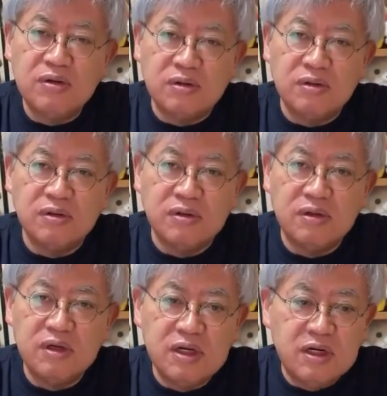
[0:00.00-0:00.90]
うん。
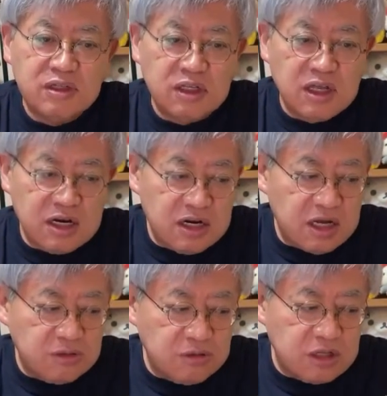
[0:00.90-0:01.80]
で、なれ
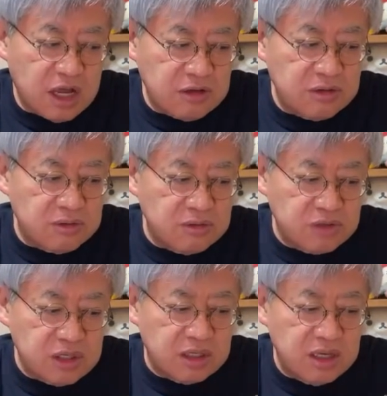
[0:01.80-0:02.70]
ないのになるよう
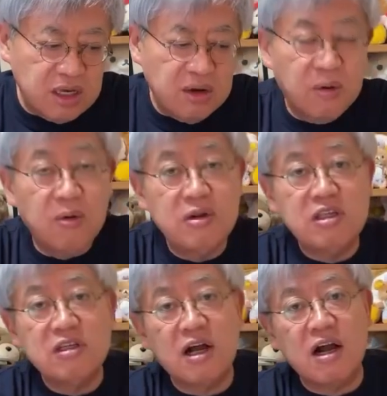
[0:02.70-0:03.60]
に法
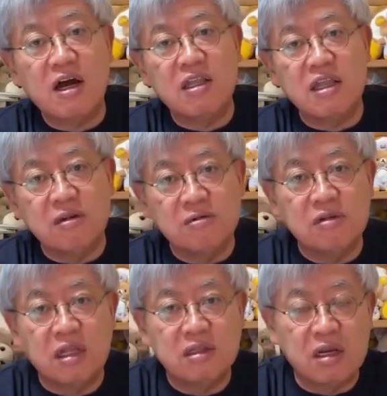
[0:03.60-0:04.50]
律が書かれている
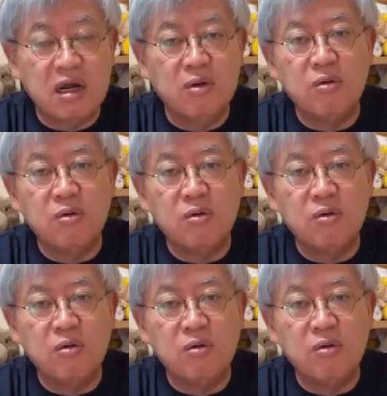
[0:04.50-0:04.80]
んだったら、